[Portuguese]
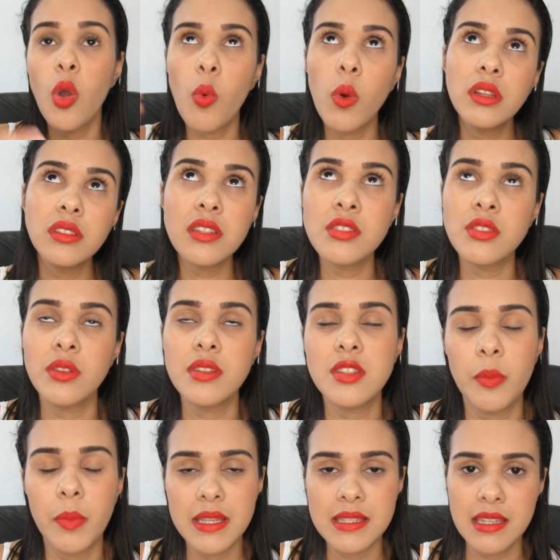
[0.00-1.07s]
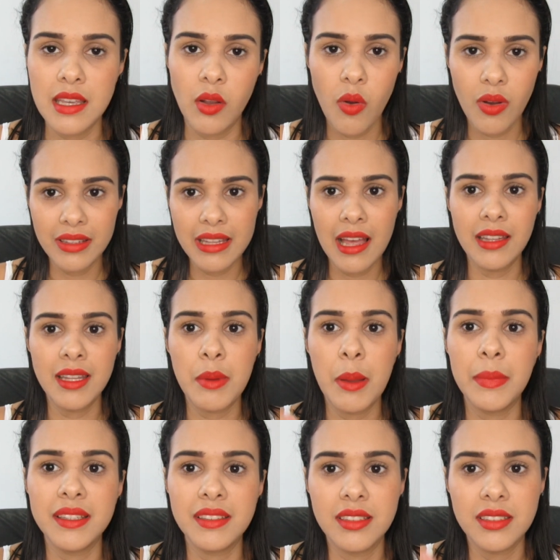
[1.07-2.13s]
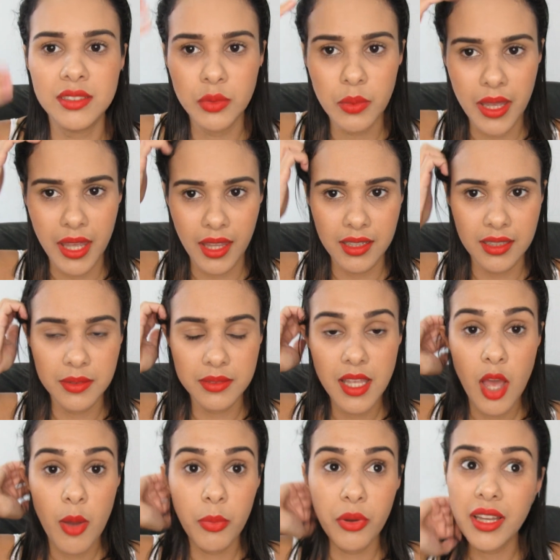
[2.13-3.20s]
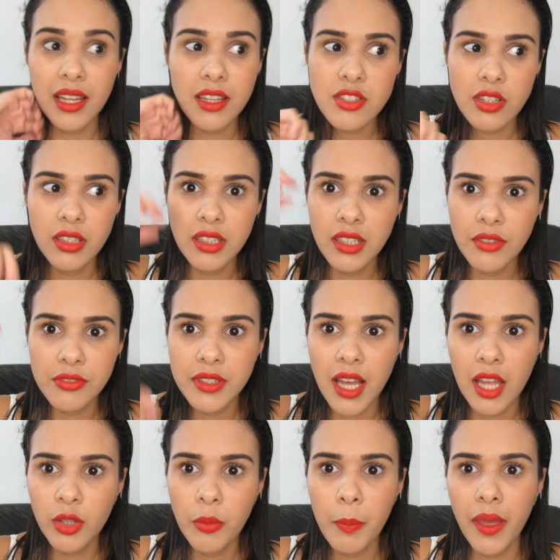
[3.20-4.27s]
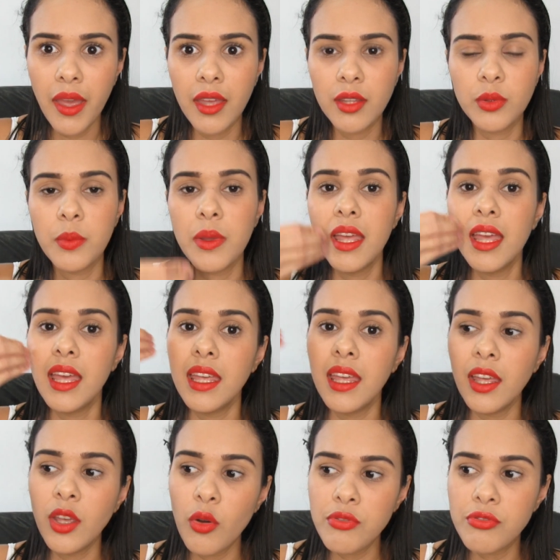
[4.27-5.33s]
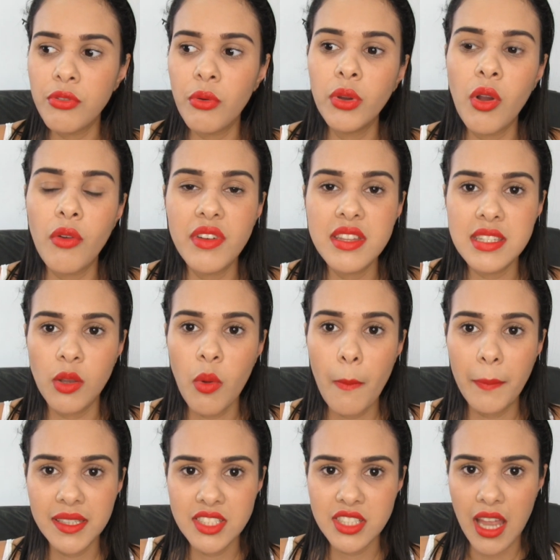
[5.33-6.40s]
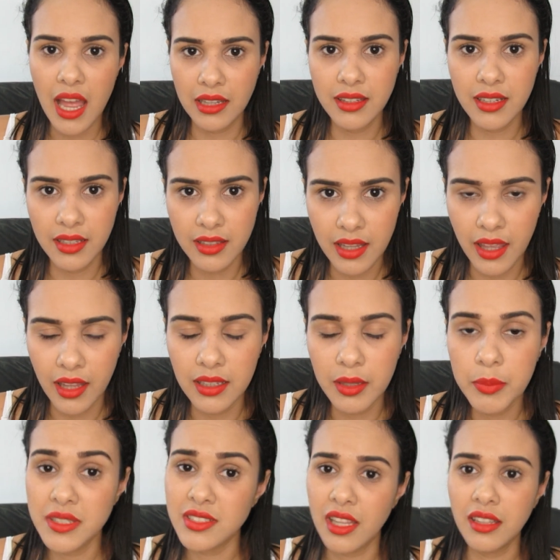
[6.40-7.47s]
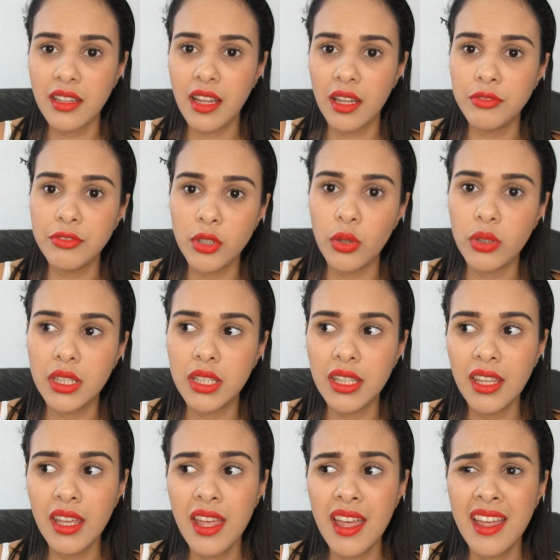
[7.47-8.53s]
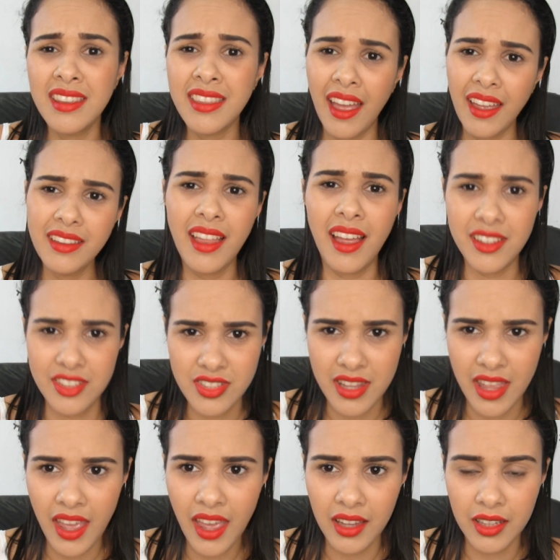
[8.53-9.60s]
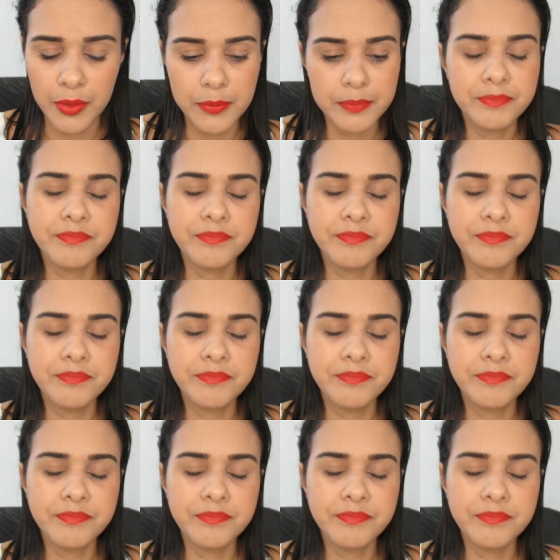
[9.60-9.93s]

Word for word: Quantas noites eu passei acordada amamentando ela, porque ela só queria ficar no peito. E aí eu fui, conversei com a pediatra dela. A pediatra dela falou que na idade dela,